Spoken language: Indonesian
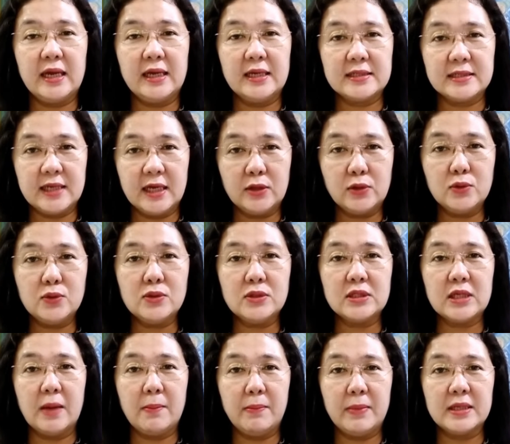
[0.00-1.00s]
ayat 1
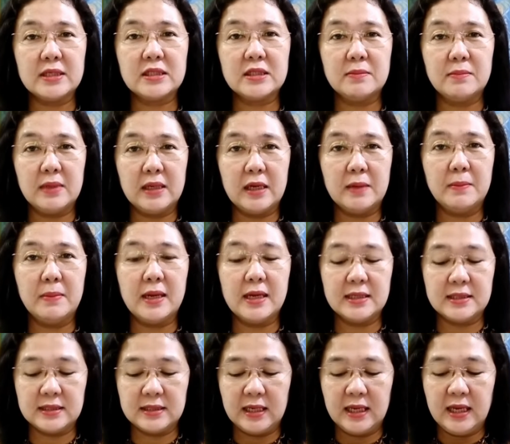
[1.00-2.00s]
sampai 19
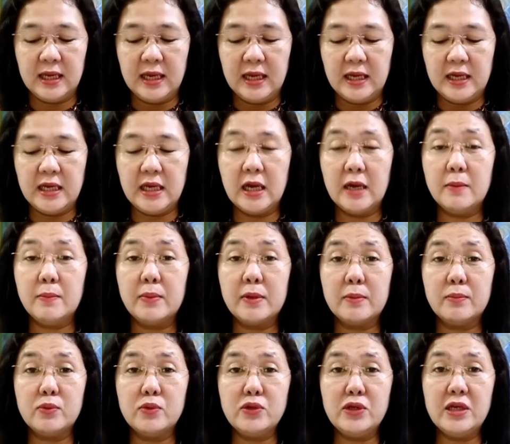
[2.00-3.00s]
yang
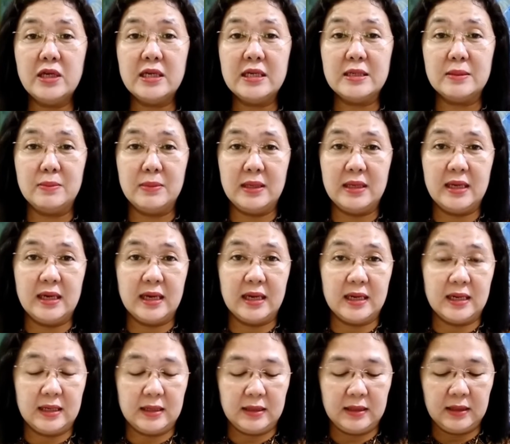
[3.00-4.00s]
berbunyi
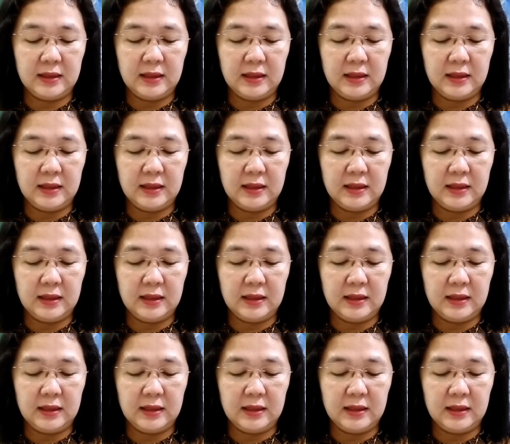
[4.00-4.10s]
demikian.